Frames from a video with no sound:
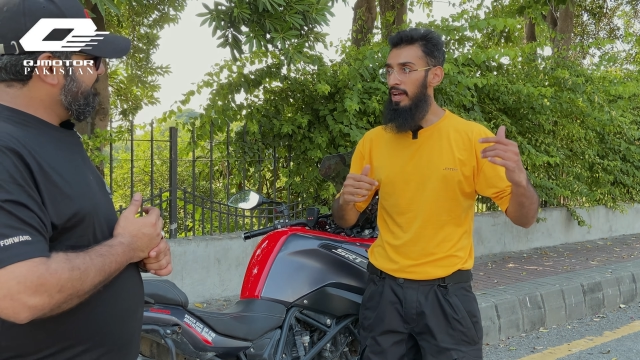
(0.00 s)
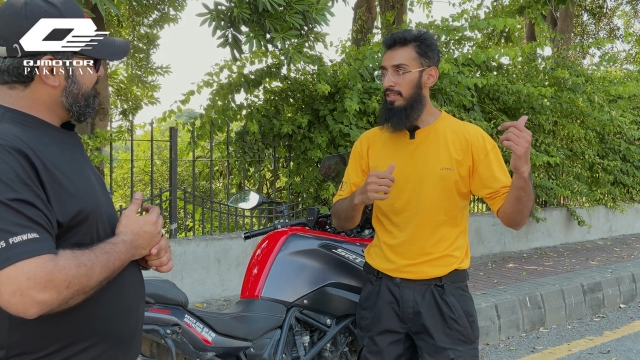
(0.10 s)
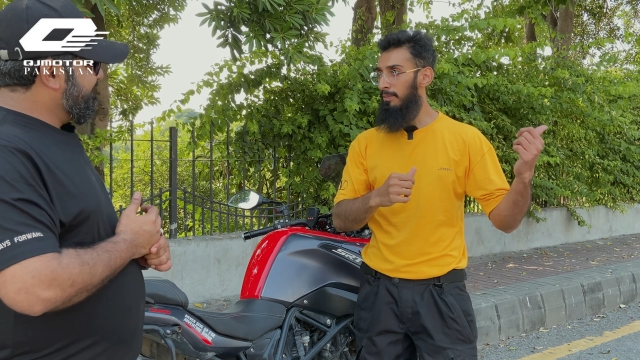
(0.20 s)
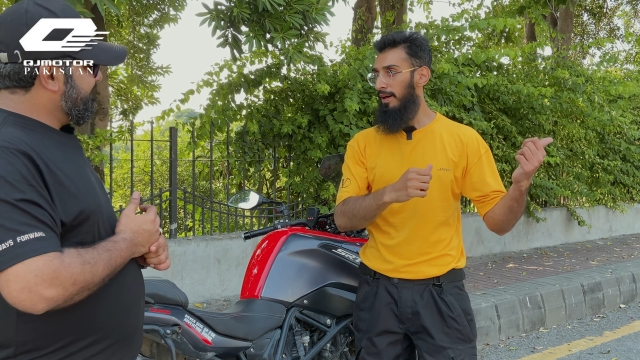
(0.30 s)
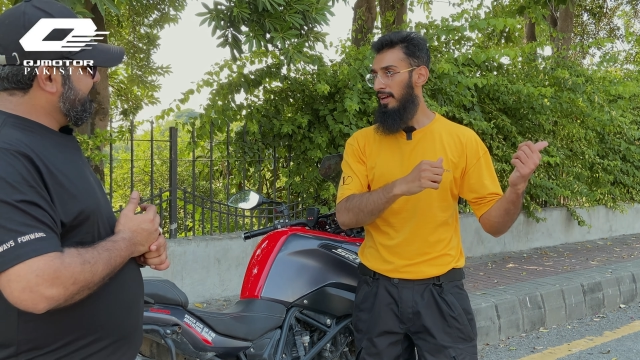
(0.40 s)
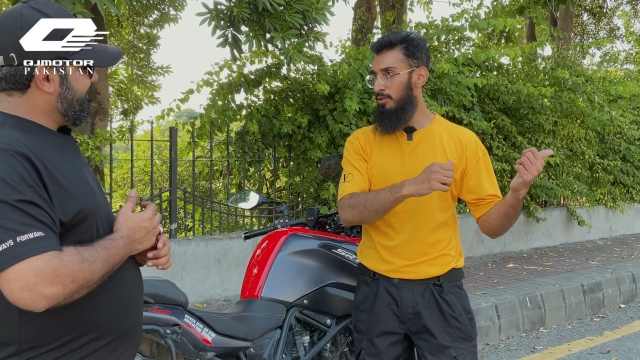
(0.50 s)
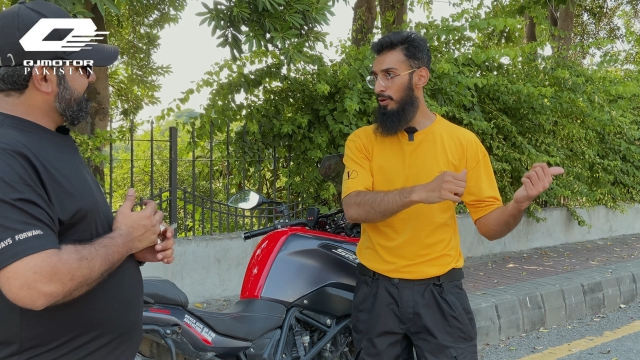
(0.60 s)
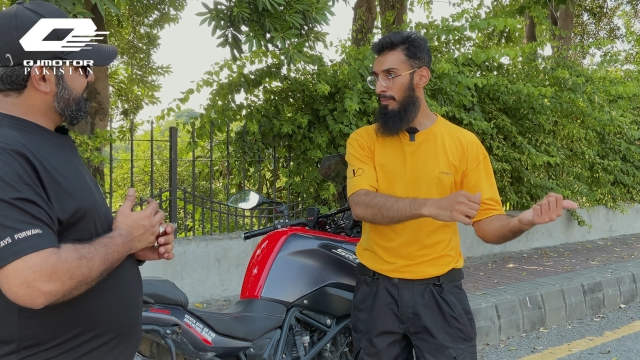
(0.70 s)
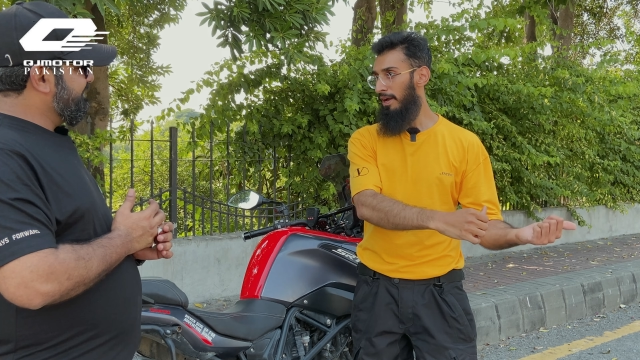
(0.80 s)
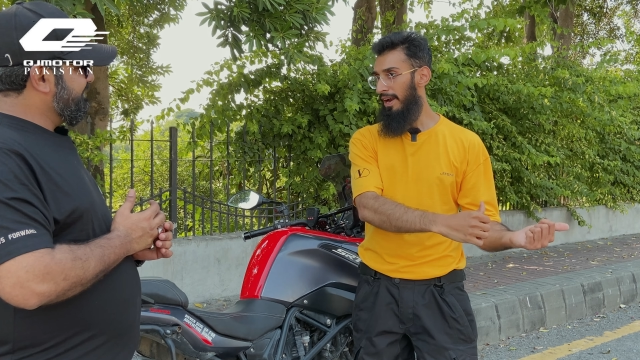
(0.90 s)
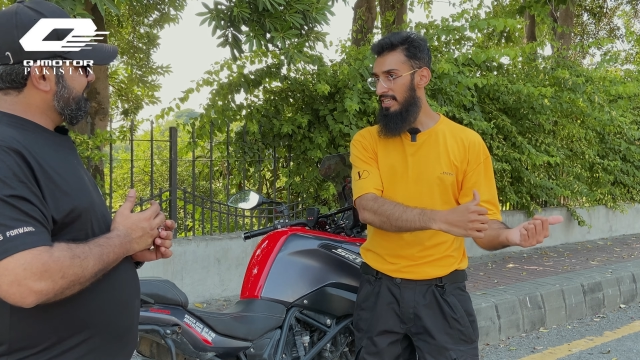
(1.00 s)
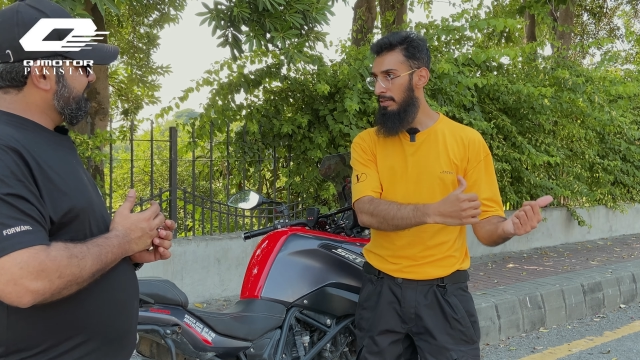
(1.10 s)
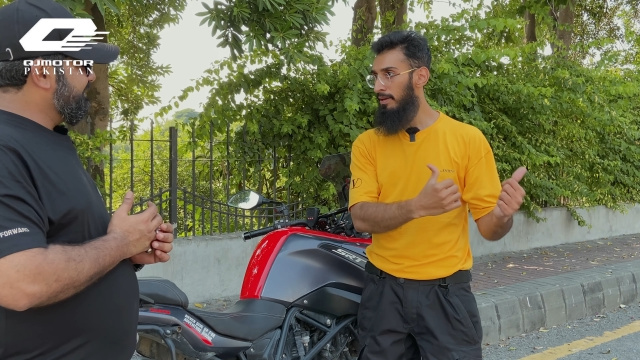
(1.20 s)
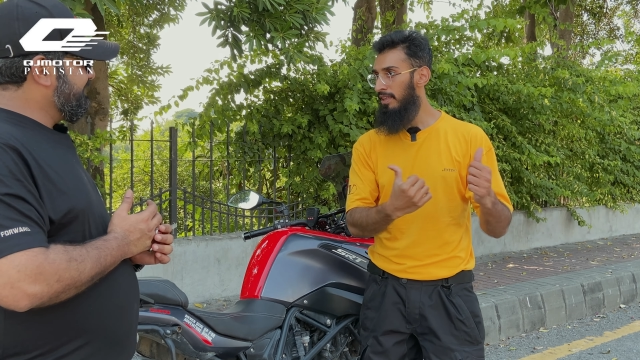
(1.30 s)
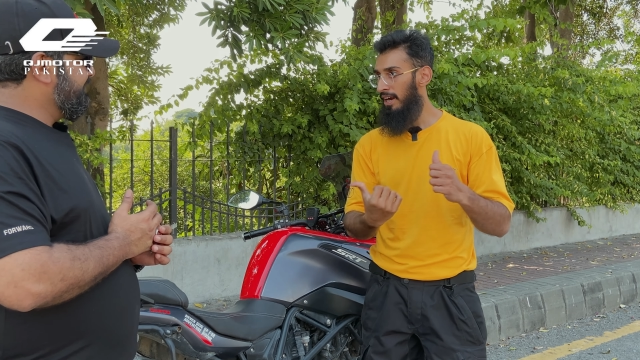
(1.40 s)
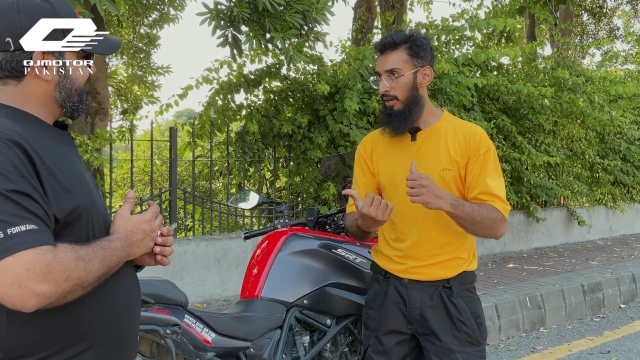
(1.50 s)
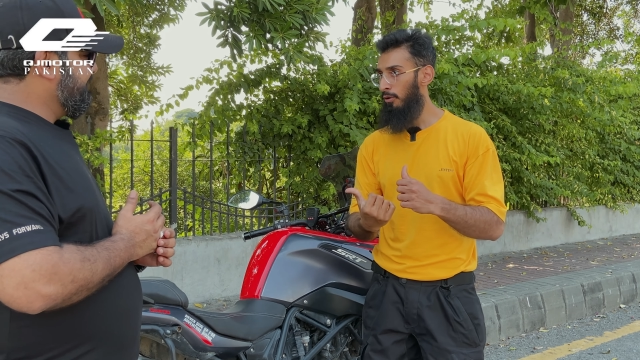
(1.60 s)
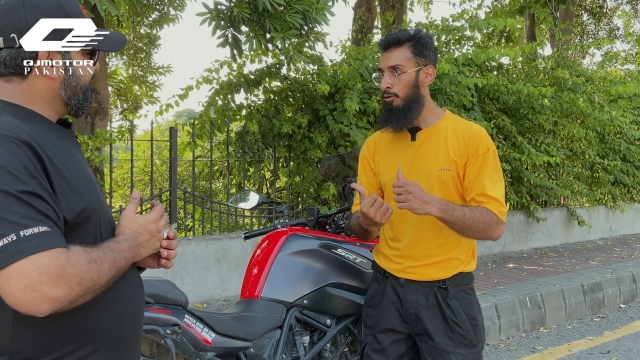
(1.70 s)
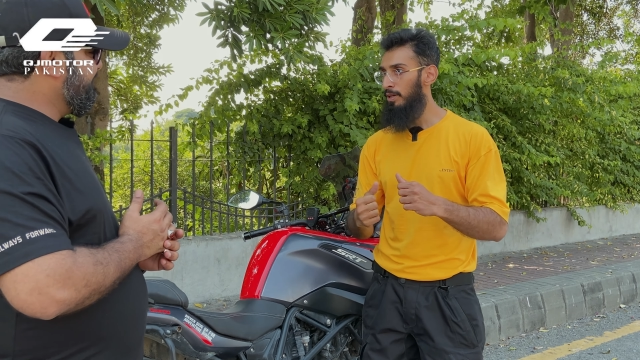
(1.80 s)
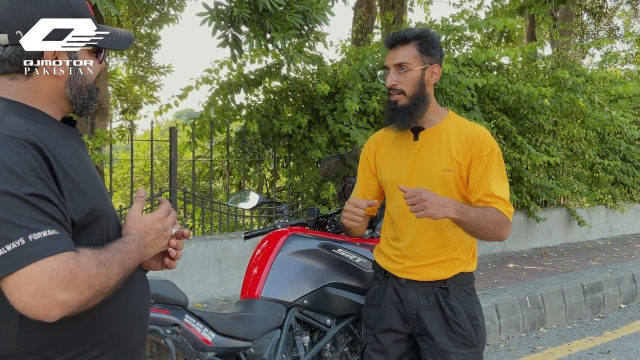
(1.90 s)
मैं थरपारकर से होकर मैं कराची में अंदर एंटर
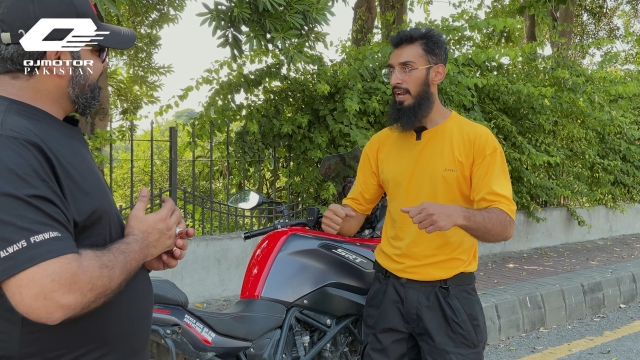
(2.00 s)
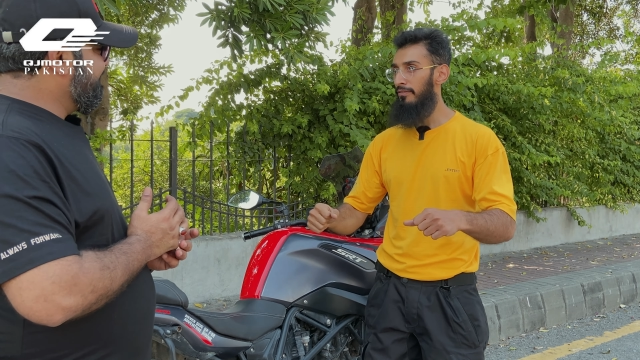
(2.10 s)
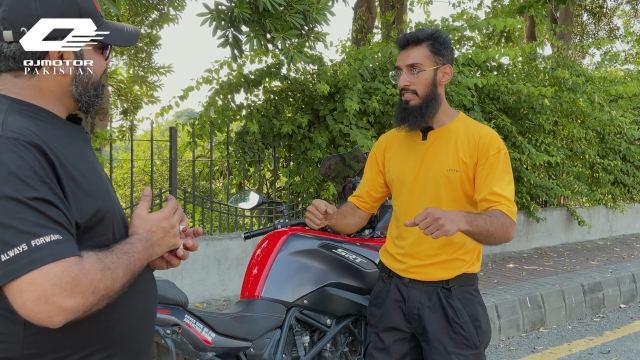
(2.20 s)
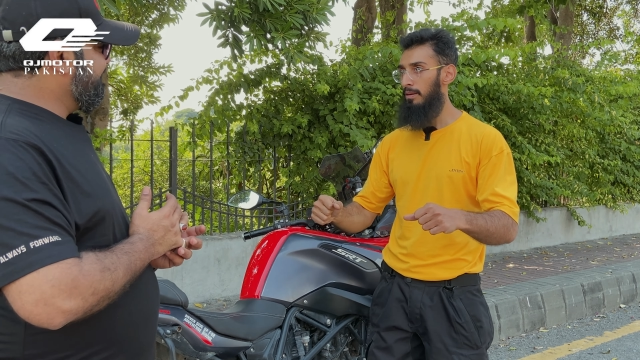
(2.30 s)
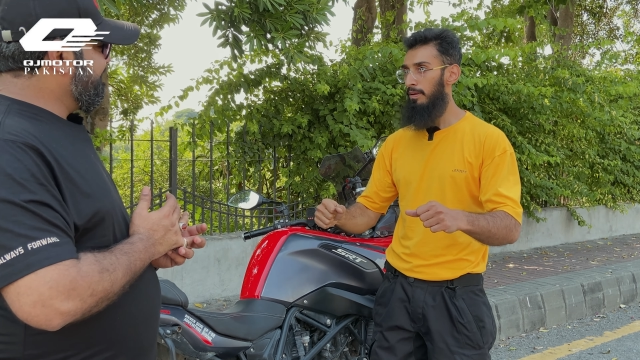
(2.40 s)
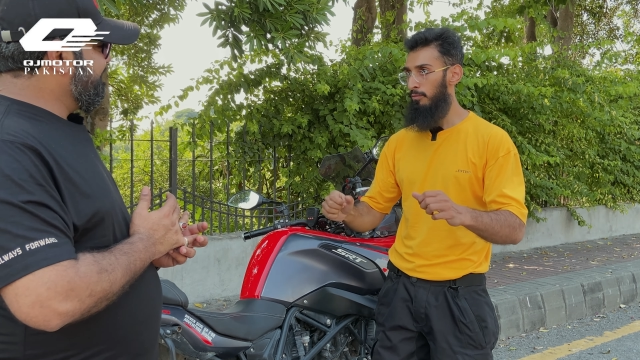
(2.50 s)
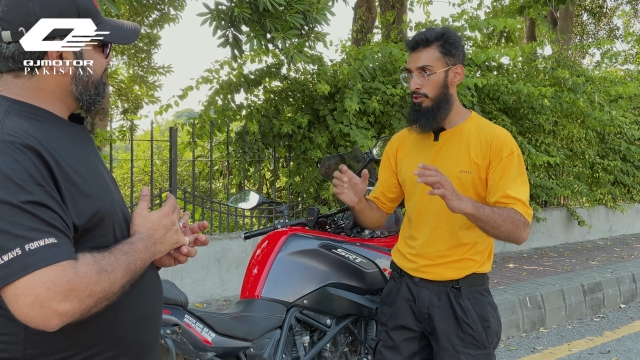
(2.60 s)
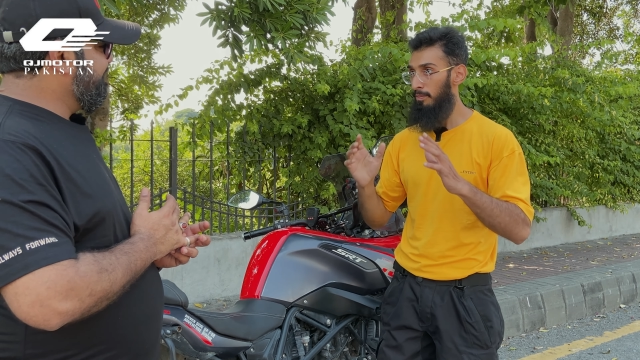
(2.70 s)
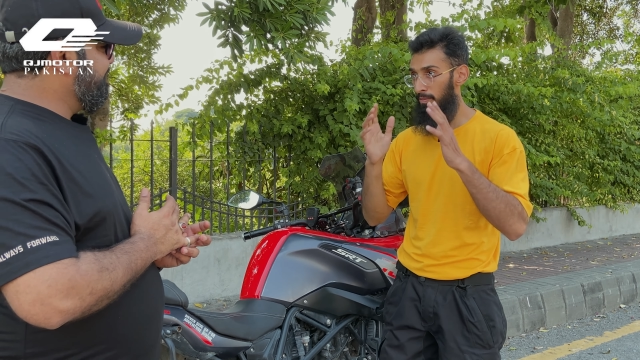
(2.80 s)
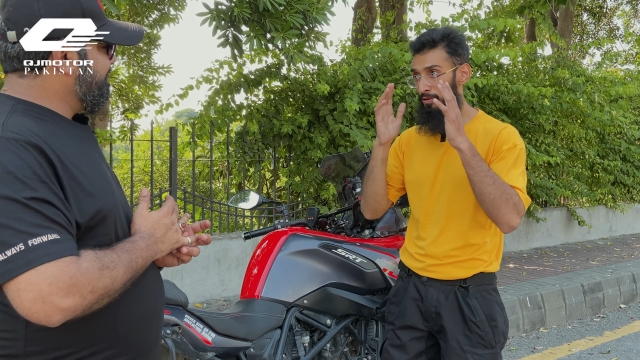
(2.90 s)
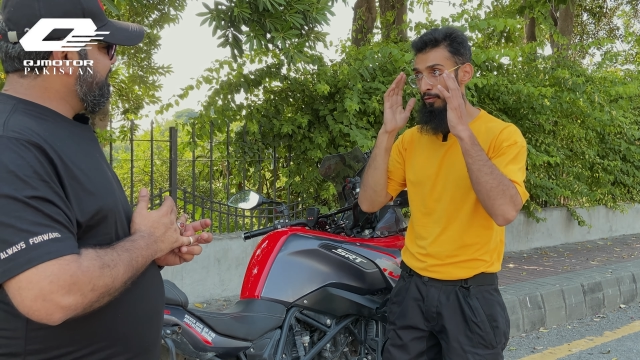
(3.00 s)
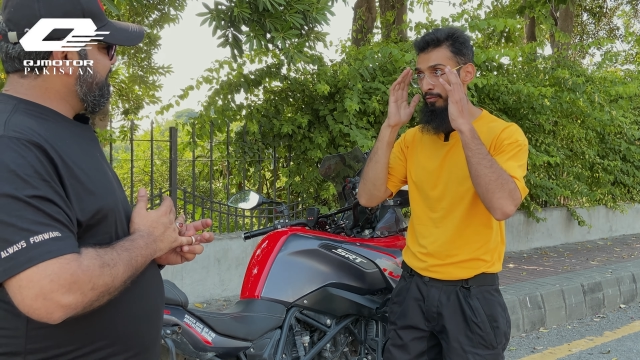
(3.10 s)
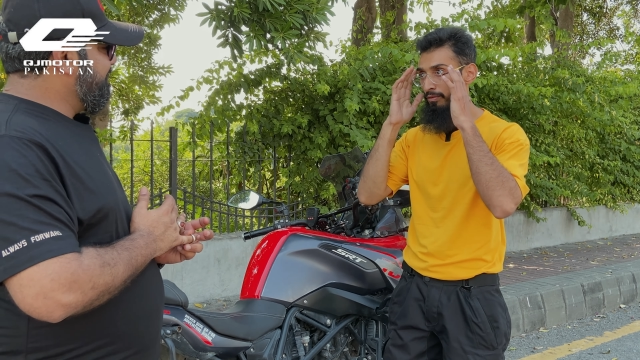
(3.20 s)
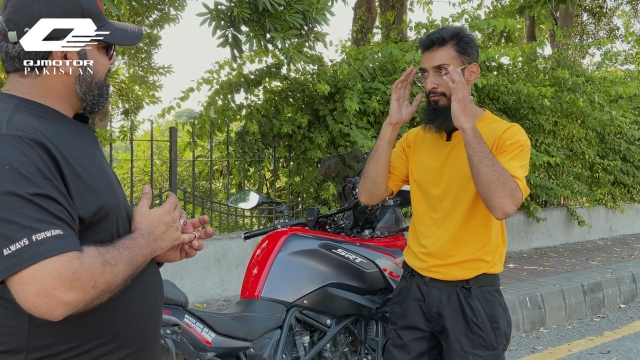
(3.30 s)
हुआ मैं शारा फैसल पे मुझे अभी भी वो